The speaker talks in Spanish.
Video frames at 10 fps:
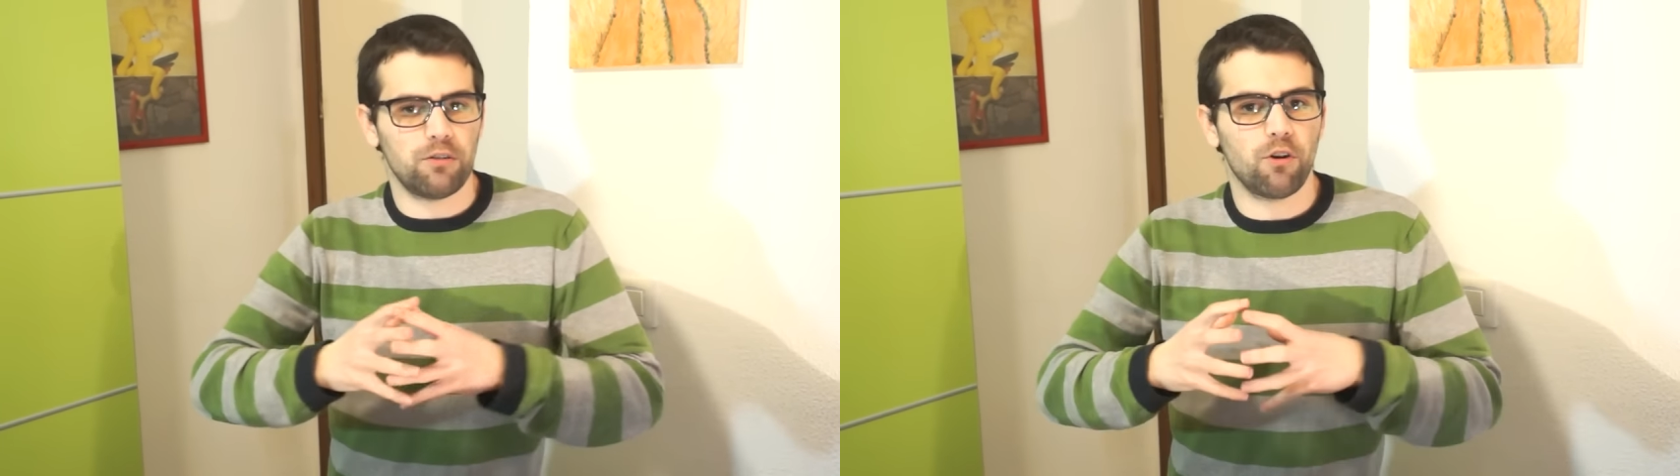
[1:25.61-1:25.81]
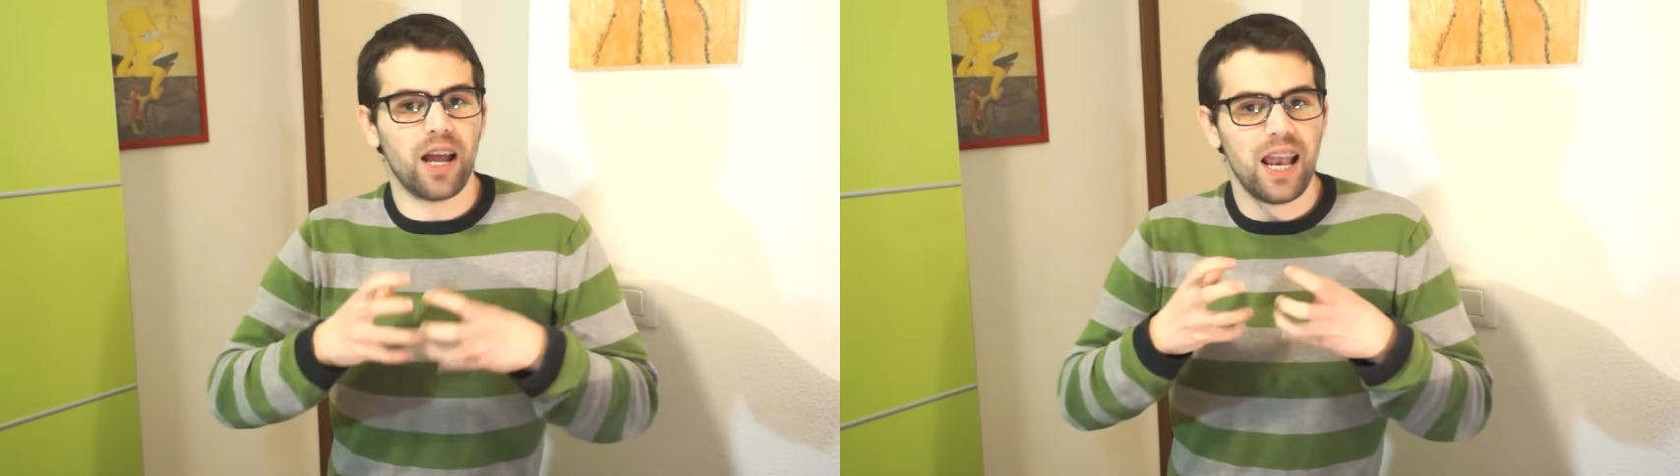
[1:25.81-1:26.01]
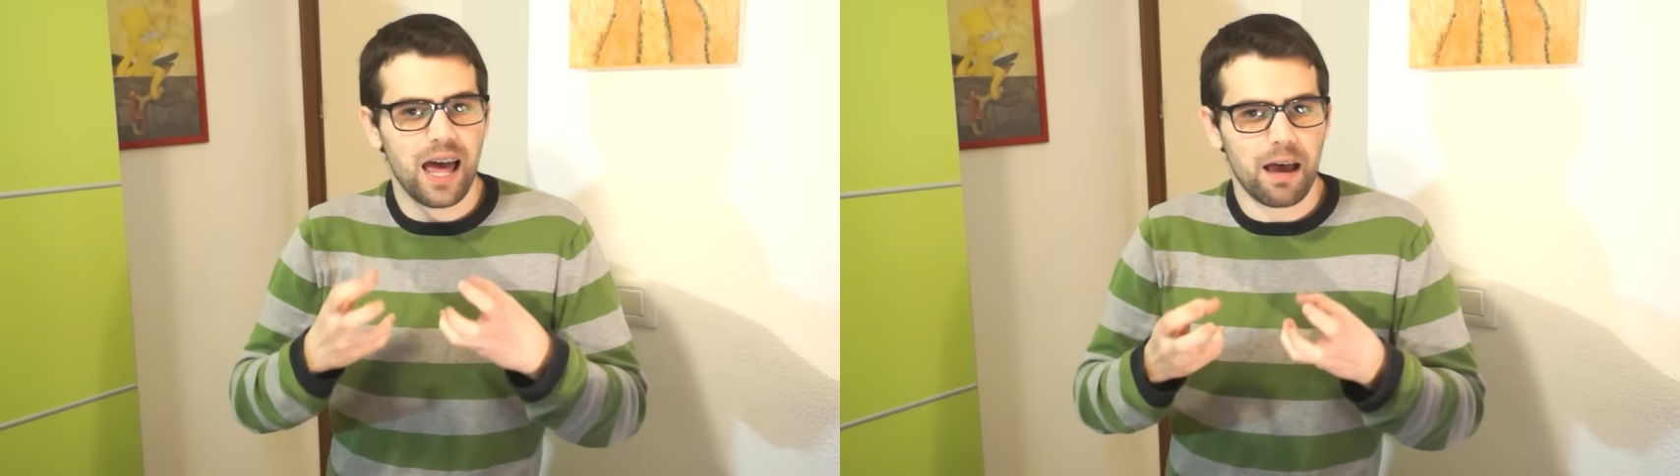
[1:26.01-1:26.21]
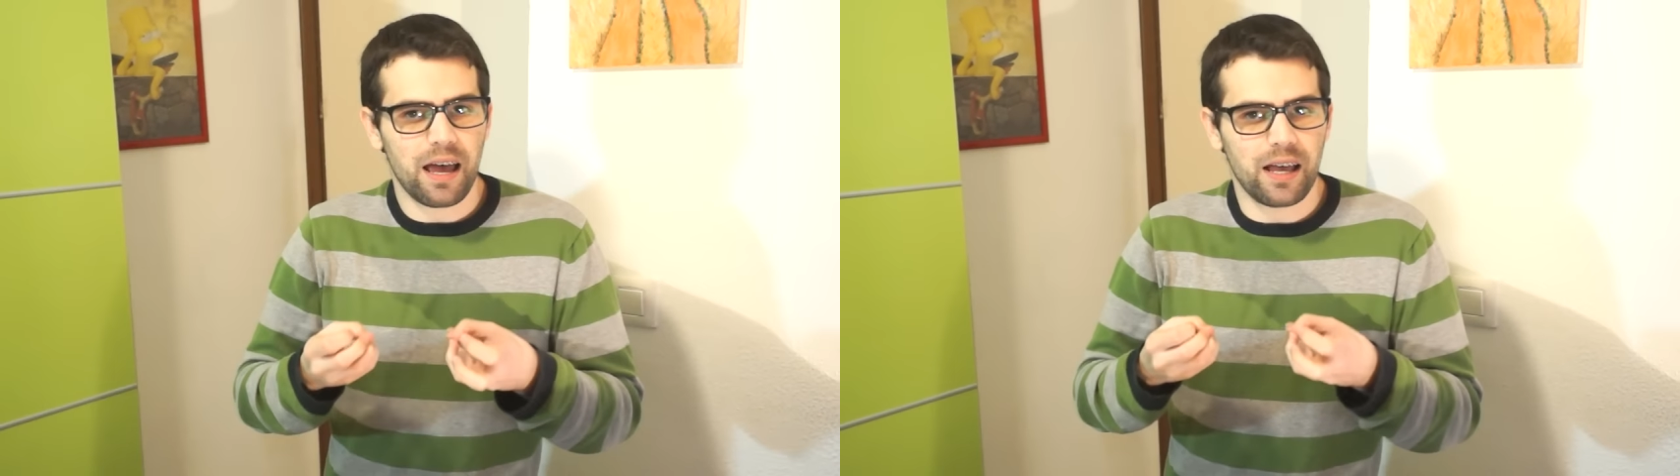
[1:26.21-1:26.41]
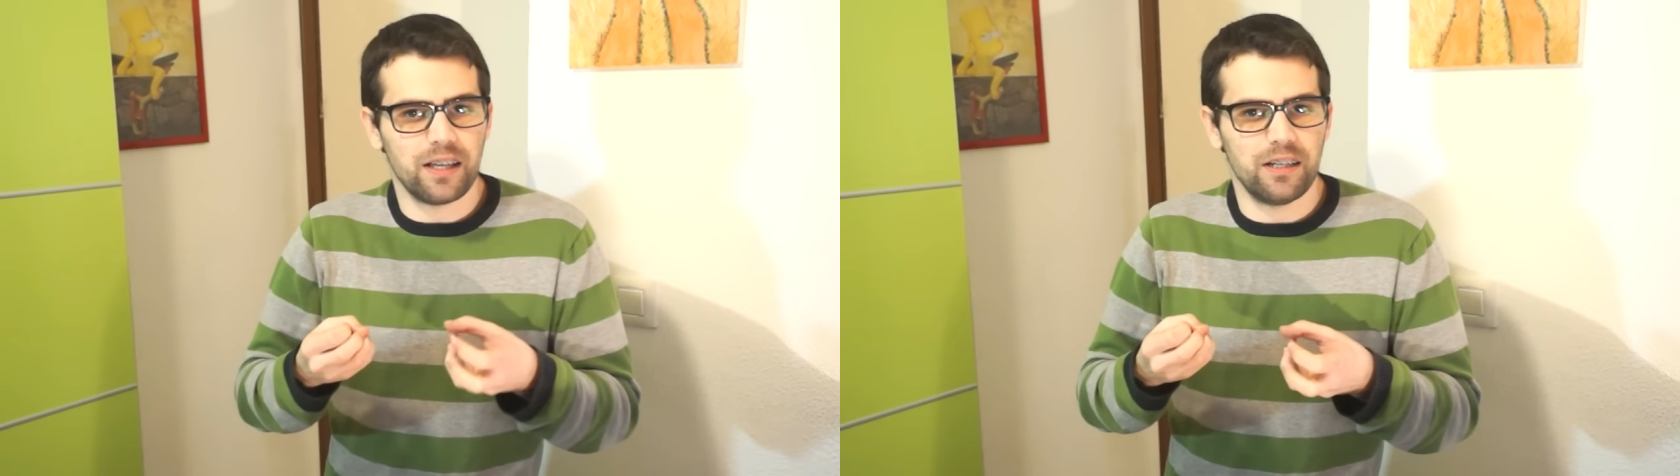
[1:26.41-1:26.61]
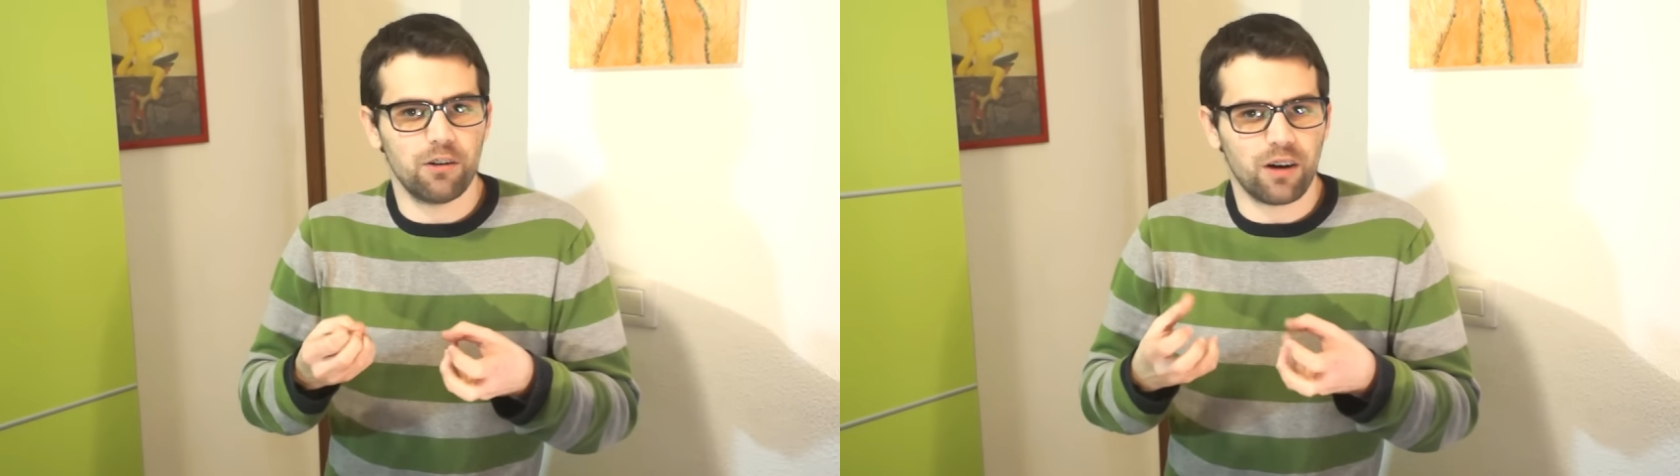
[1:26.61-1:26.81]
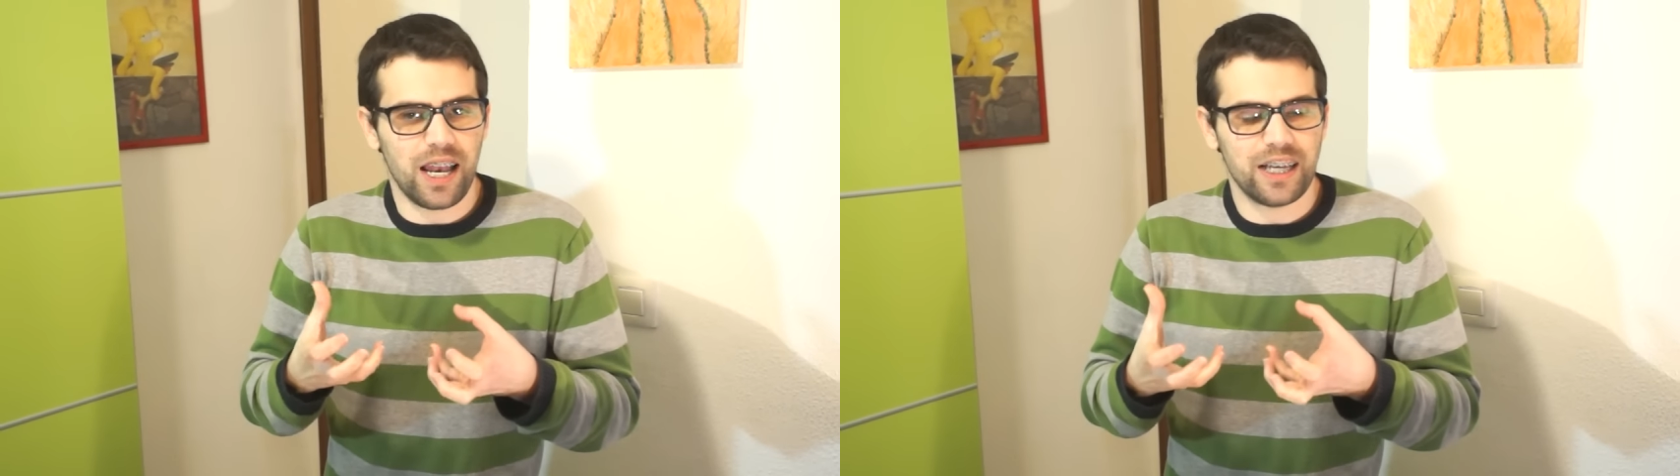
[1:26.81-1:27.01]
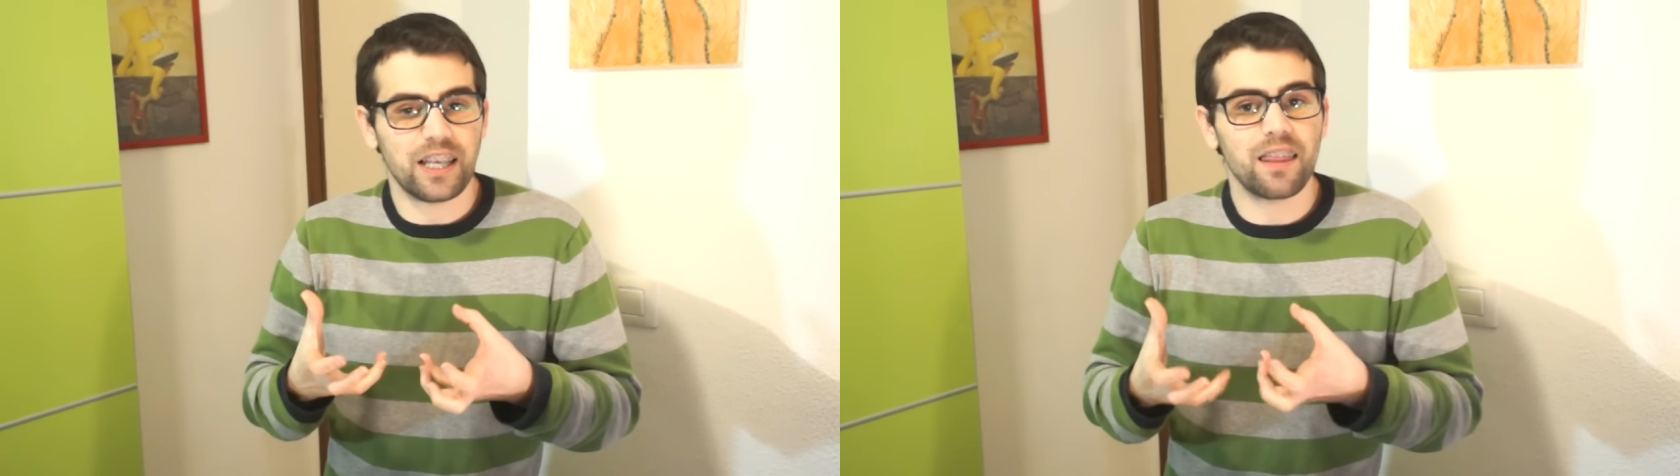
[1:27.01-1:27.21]
lo que es la, lo que
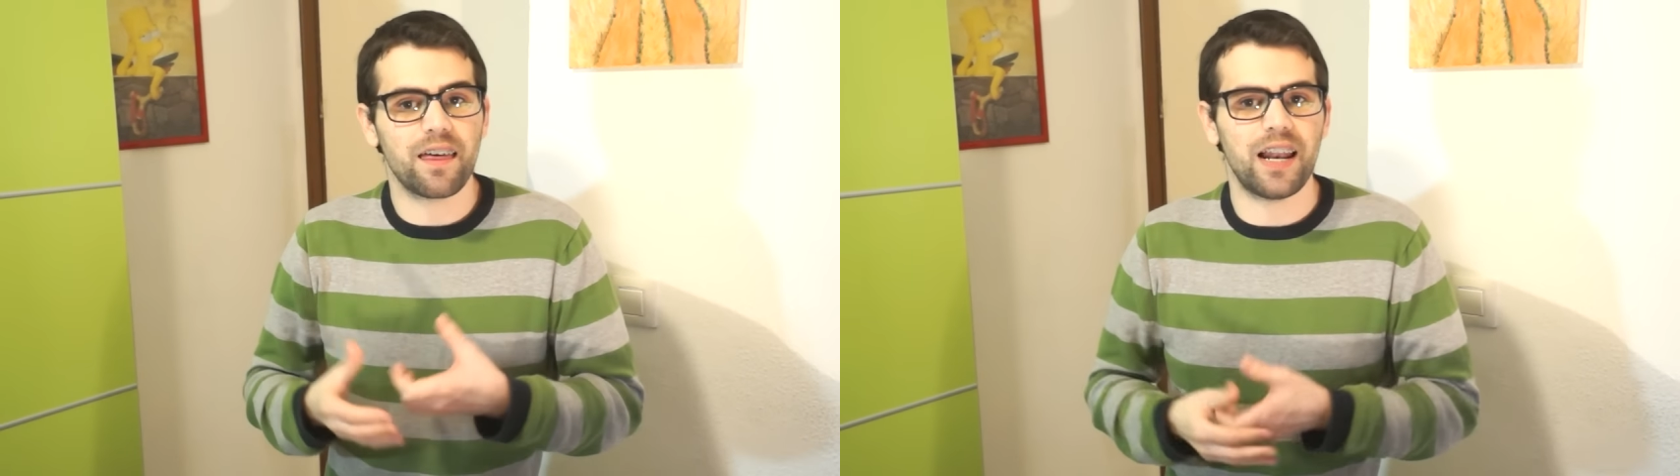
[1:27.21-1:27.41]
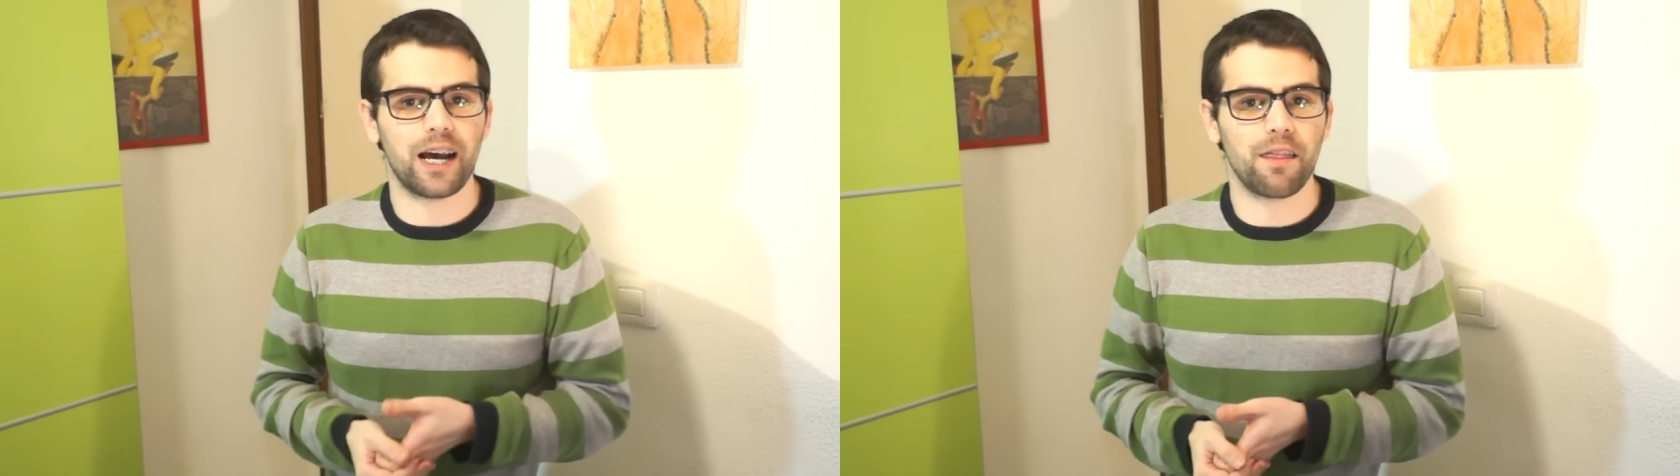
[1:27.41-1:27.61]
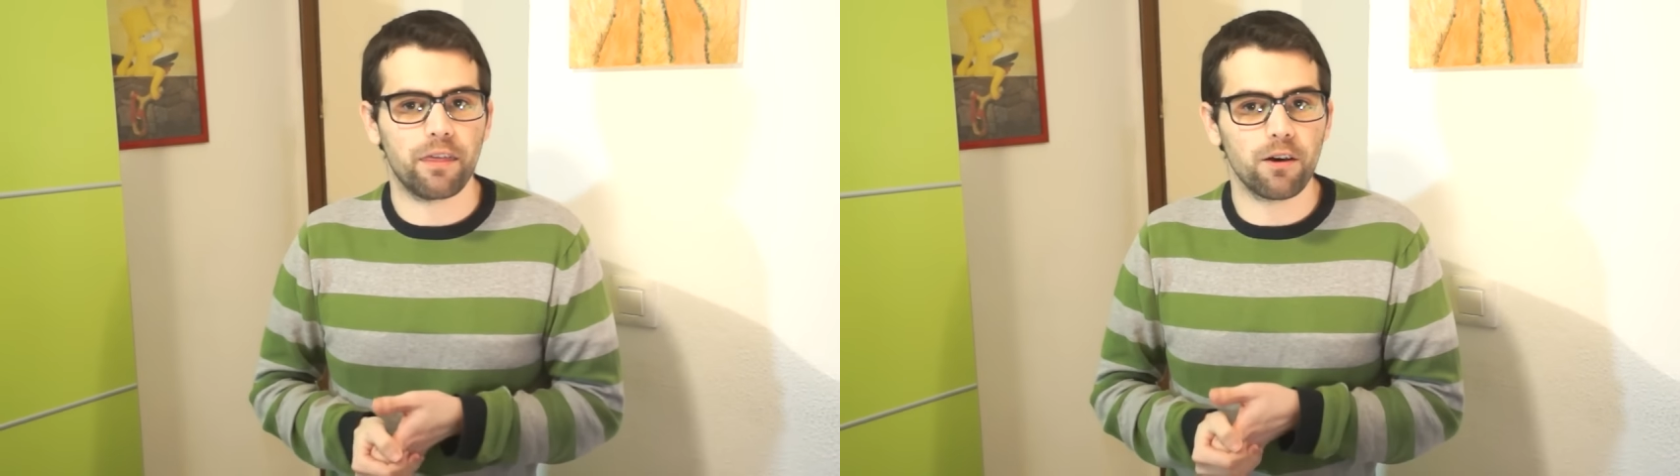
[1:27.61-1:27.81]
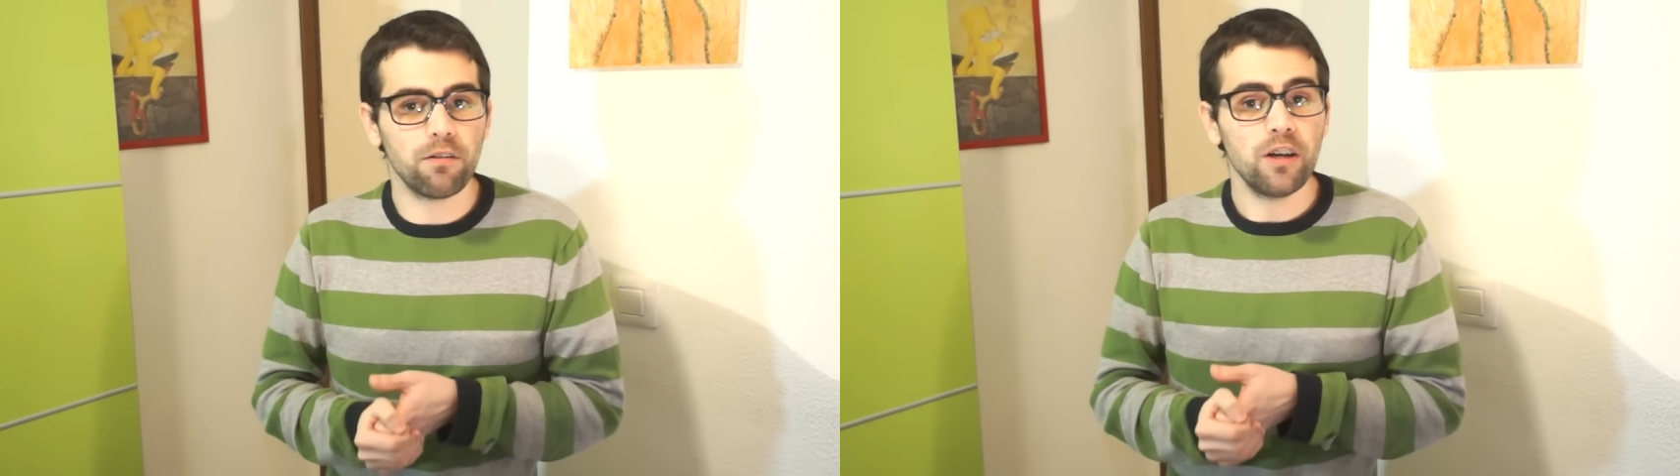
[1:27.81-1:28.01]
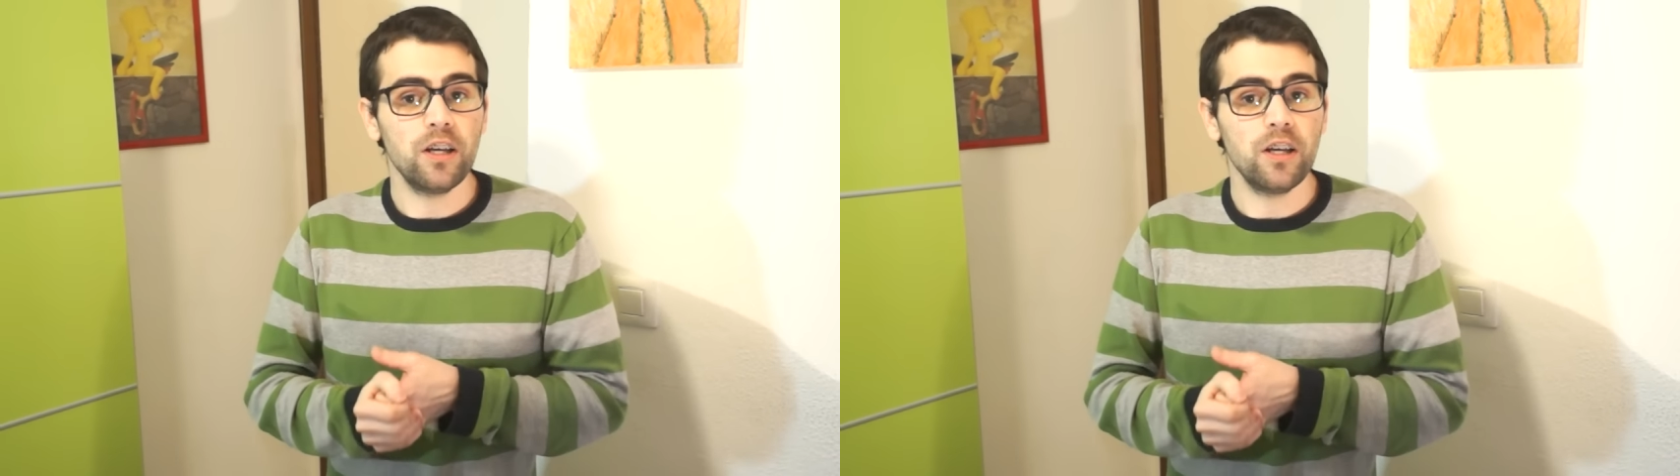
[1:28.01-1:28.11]
es la esencia de la canción